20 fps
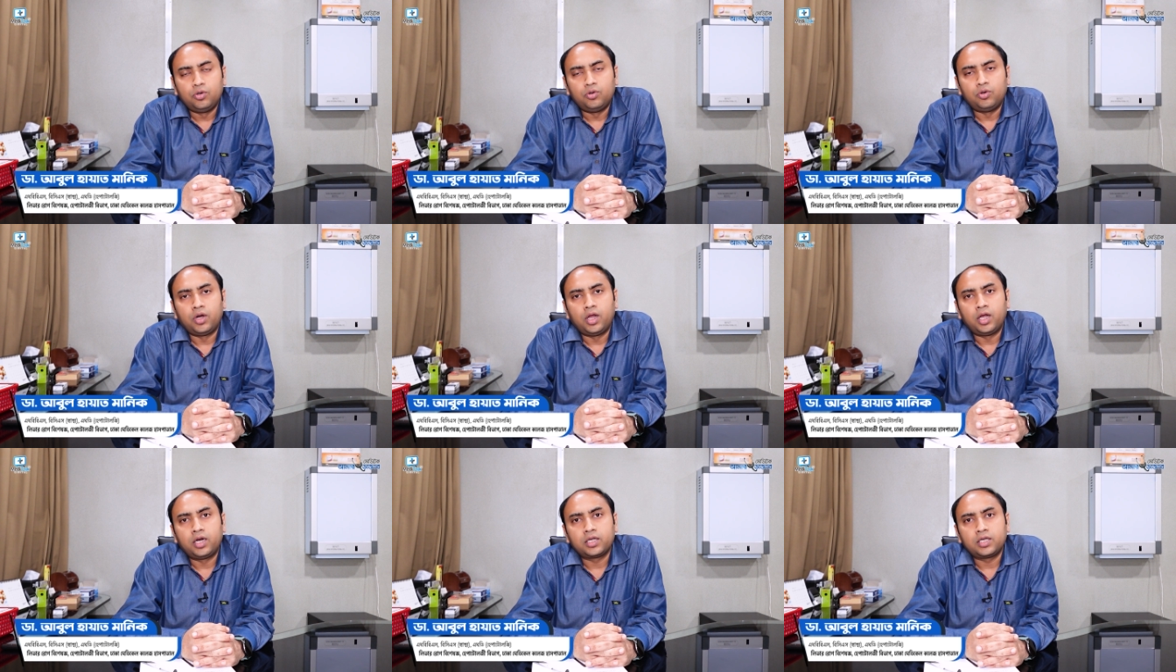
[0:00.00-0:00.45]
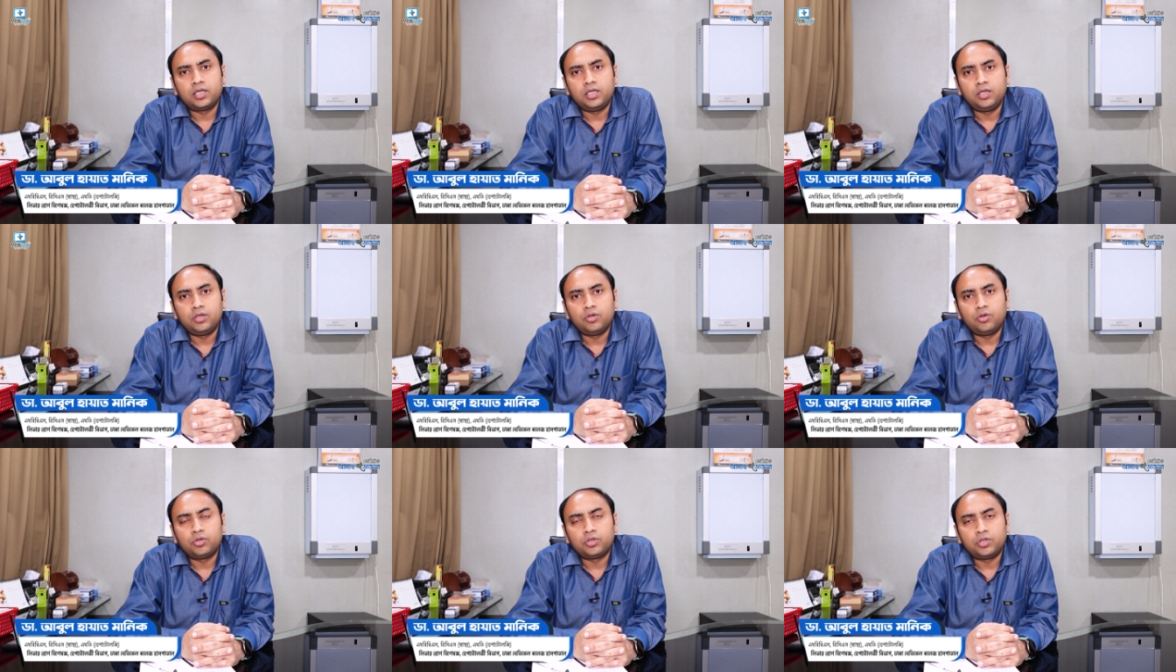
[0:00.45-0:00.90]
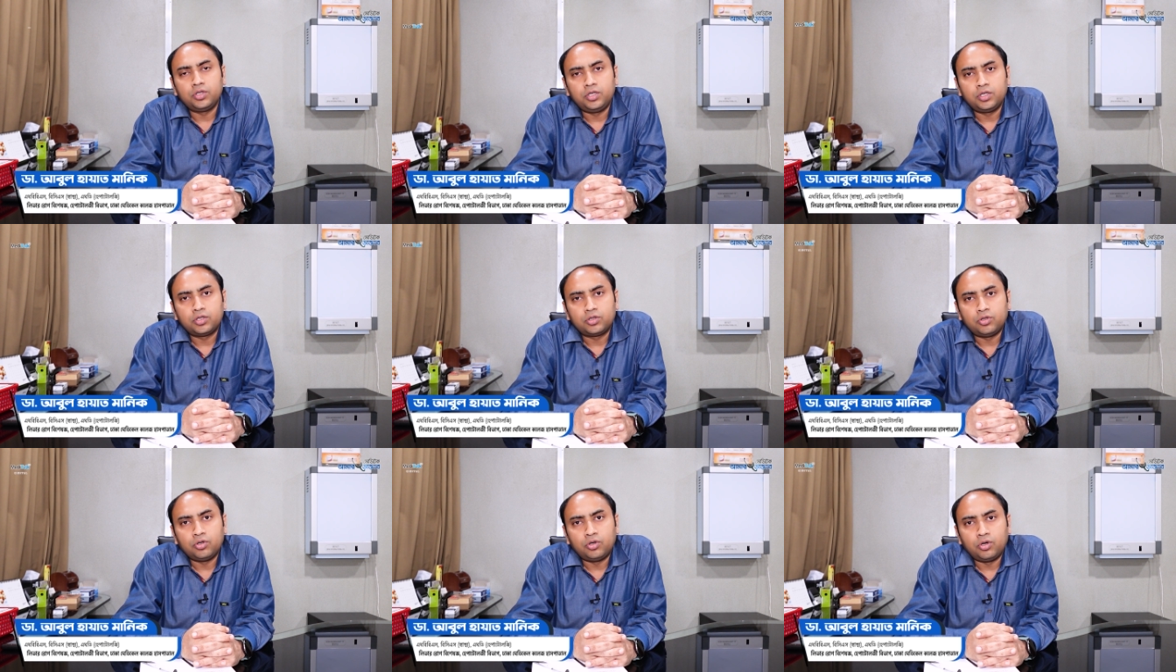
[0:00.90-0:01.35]
ওনার কি
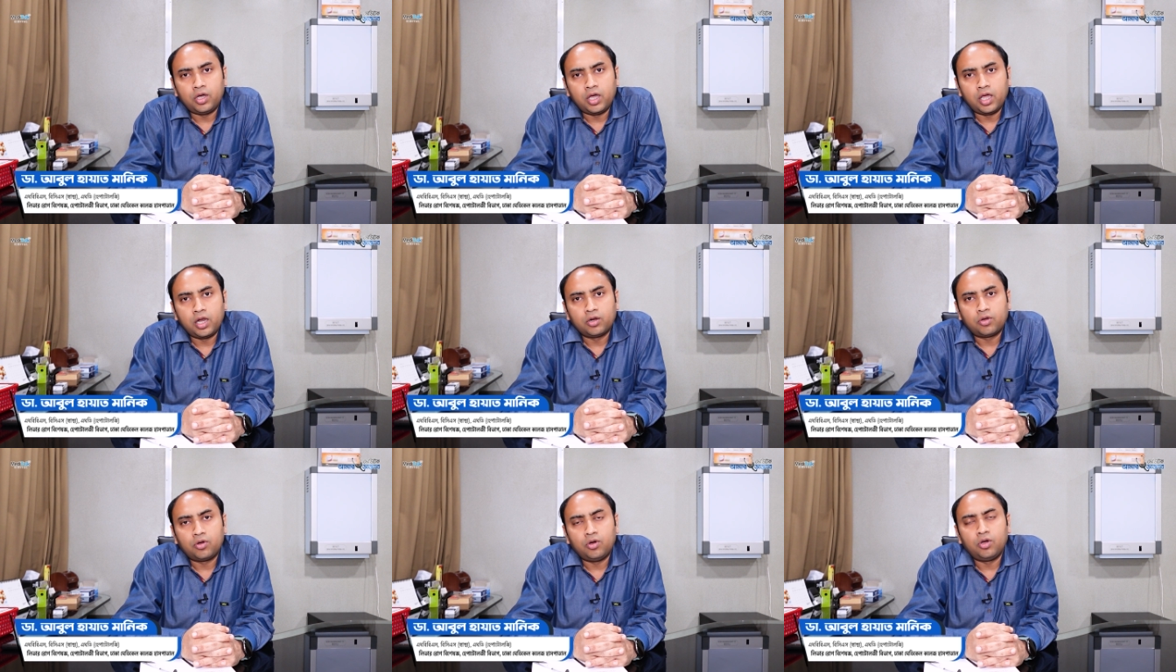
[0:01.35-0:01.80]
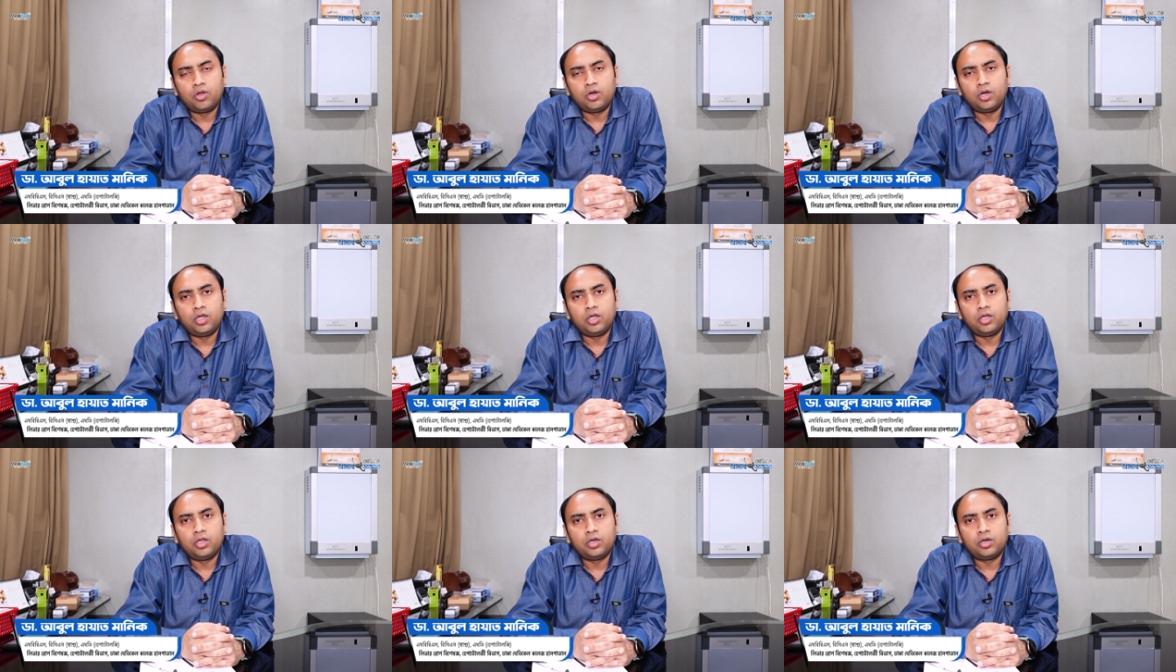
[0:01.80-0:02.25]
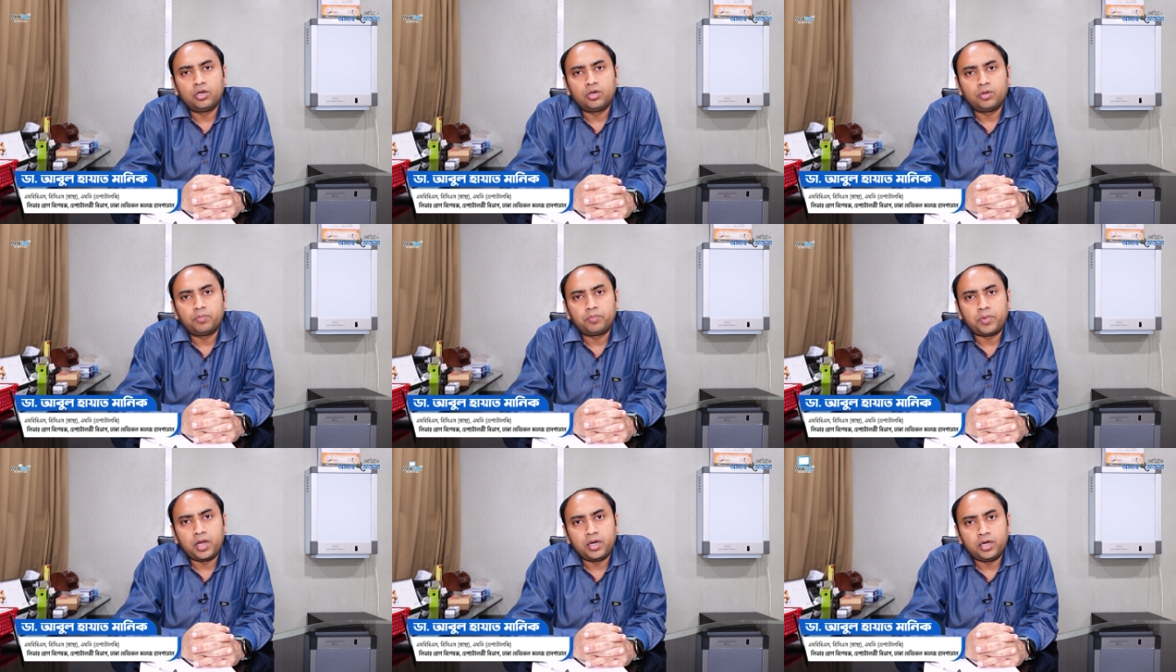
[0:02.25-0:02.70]
অতিরিক্ত অ্যালকোহলের
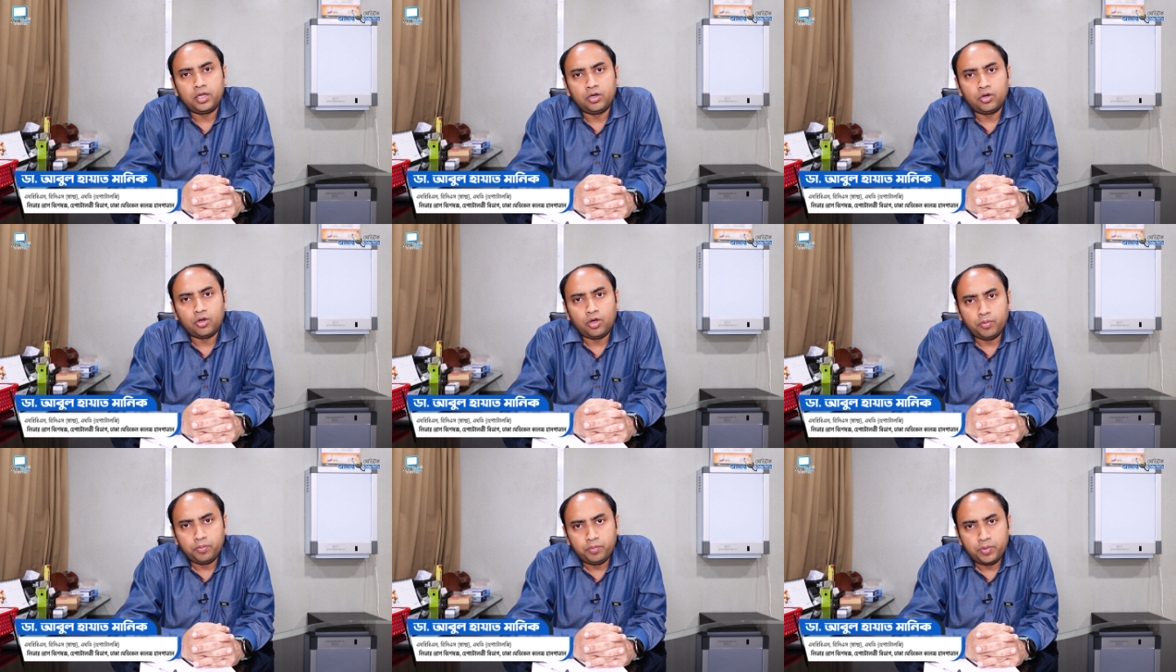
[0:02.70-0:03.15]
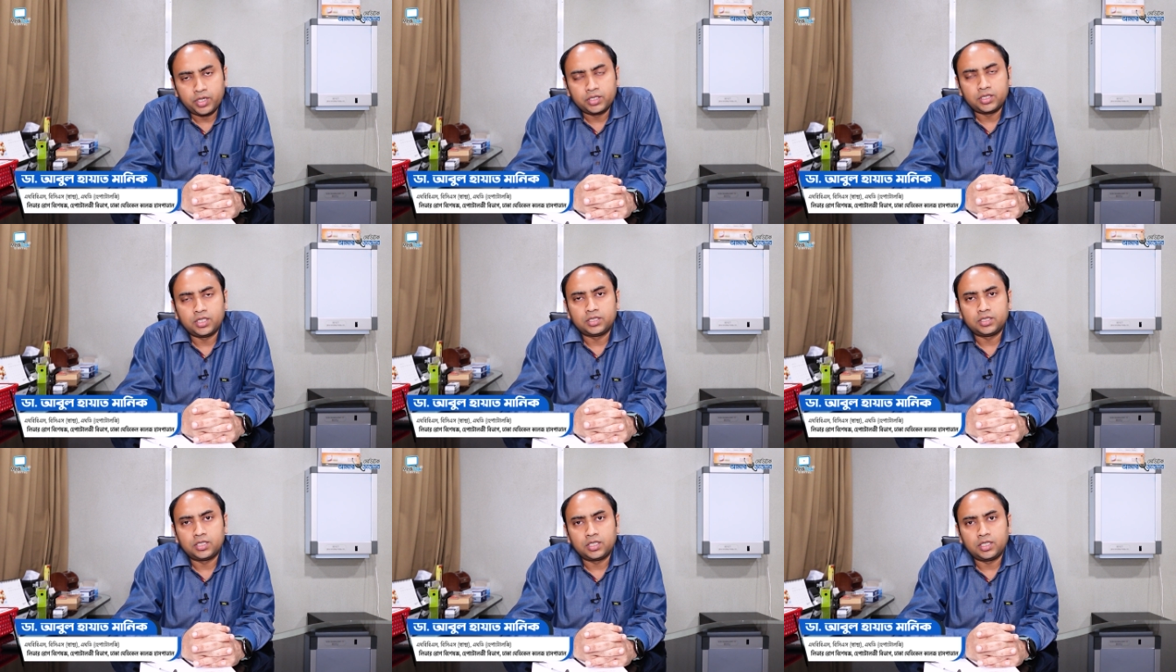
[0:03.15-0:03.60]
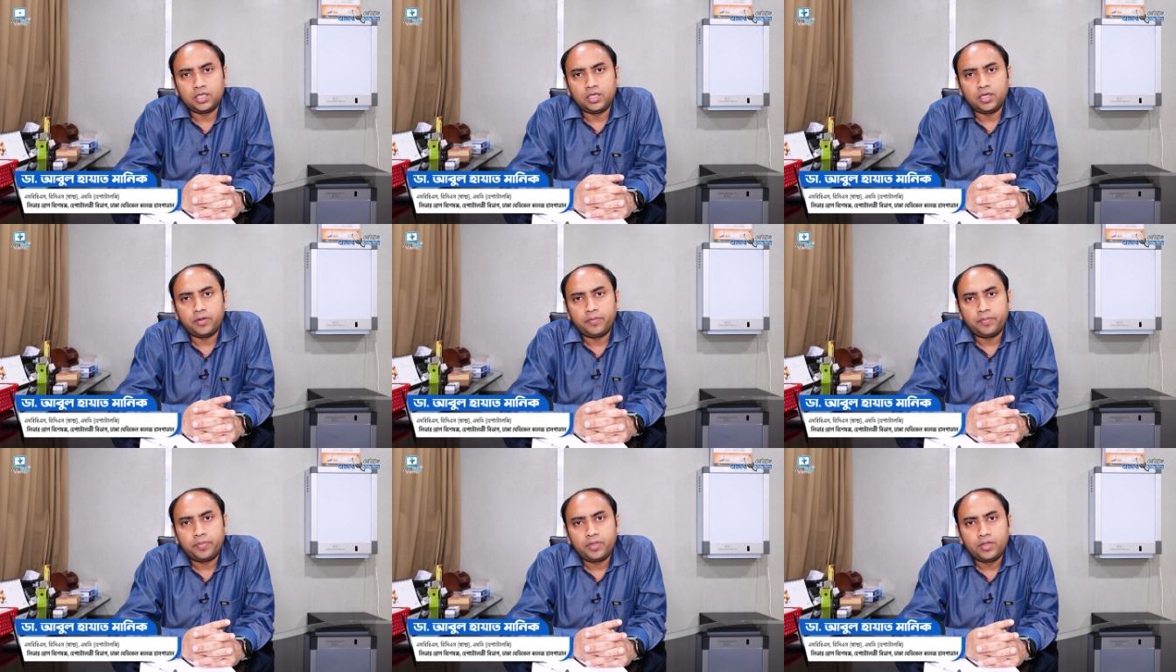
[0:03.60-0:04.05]
পানের অভ্যাস আছে
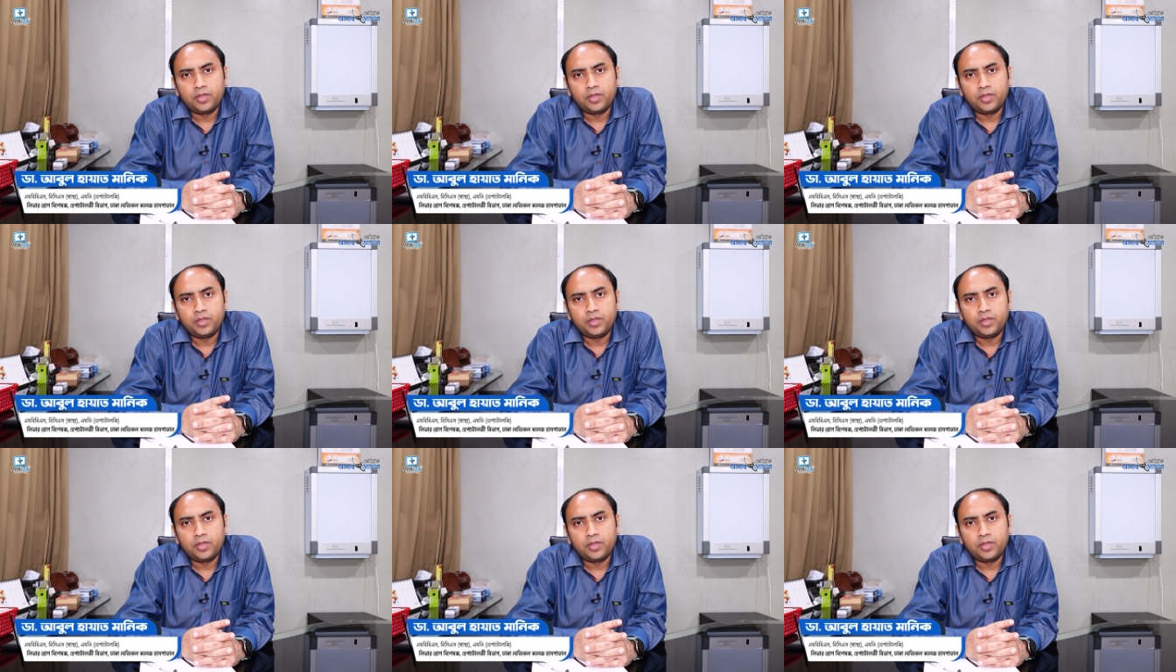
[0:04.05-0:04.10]
কিনা